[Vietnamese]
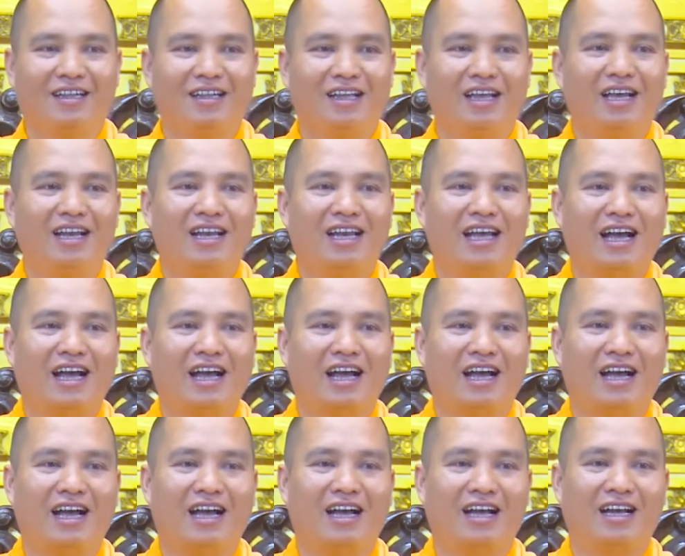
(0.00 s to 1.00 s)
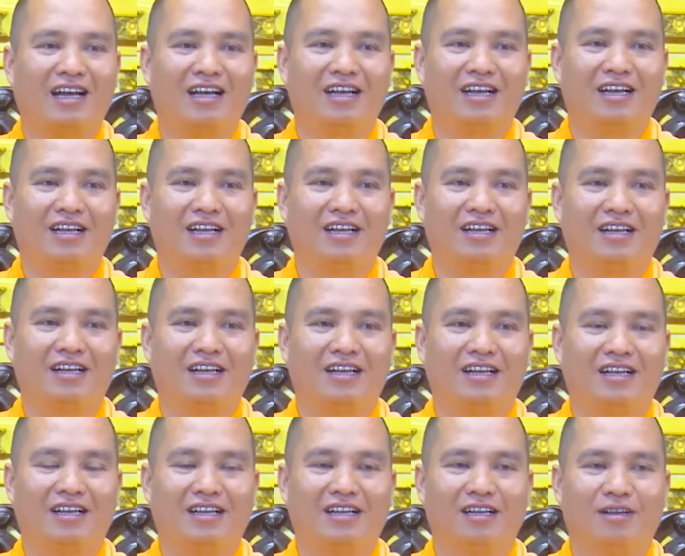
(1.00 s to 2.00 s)
Thế là
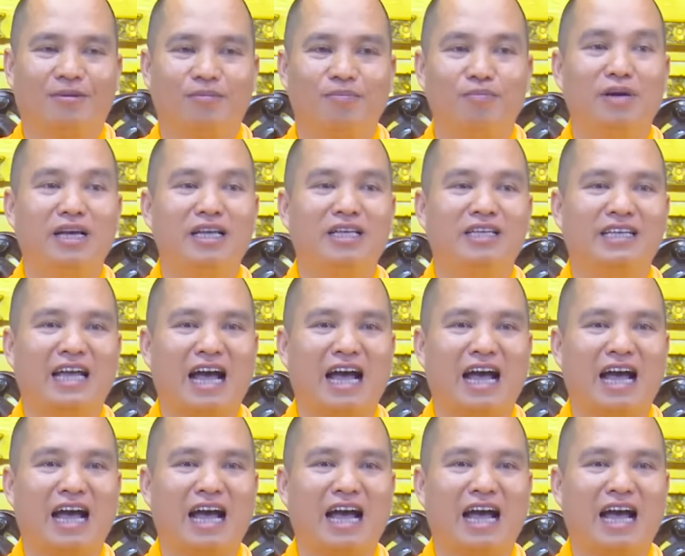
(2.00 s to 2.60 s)
mình